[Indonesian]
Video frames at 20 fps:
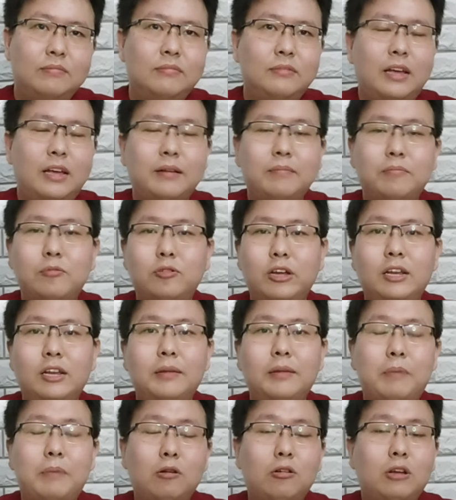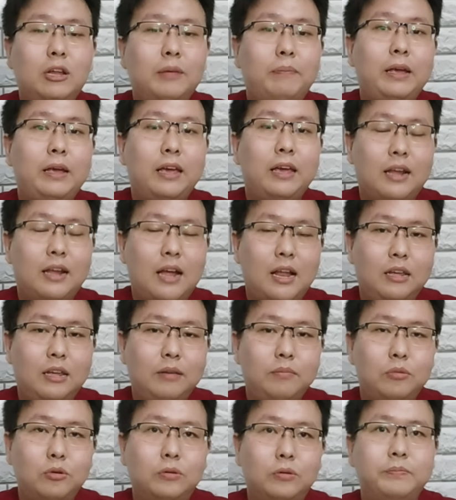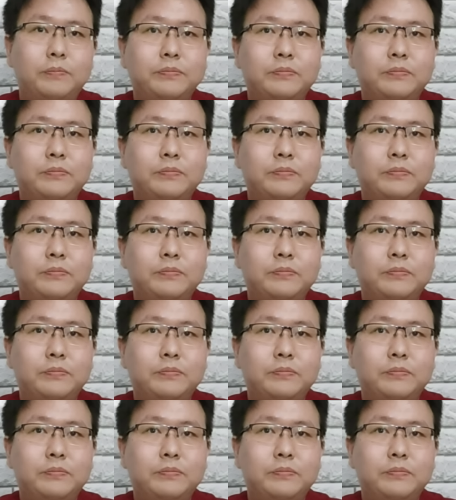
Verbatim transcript: yang mungkin perlu dipikirkan ibu.